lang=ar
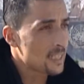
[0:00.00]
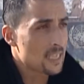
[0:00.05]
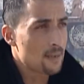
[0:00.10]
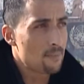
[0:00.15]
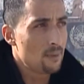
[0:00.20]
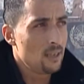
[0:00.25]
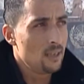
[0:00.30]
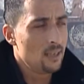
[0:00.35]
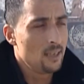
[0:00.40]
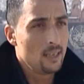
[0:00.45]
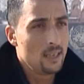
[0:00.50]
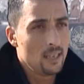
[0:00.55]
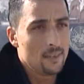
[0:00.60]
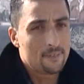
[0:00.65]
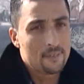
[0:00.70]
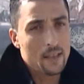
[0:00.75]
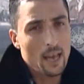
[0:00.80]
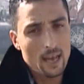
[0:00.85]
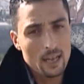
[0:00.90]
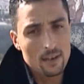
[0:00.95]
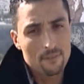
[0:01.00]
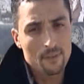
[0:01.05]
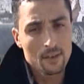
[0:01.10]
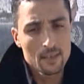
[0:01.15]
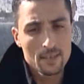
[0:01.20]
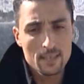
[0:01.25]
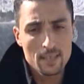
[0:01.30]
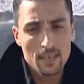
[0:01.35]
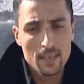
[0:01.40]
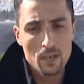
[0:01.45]
حسب الإفتاء
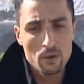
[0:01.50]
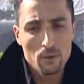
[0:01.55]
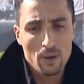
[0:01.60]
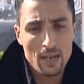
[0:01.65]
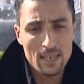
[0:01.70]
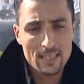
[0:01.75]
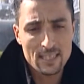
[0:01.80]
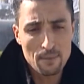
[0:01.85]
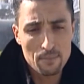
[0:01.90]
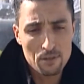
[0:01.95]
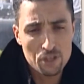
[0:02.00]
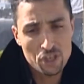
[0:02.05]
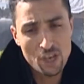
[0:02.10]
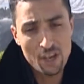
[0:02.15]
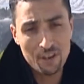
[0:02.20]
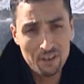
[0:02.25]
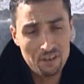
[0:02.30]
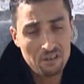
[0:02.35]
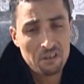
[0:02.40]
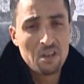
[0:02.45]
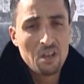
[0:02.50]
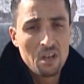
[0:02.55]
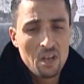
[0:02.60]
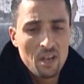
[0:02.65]
الفلسطيني وحسب الشرع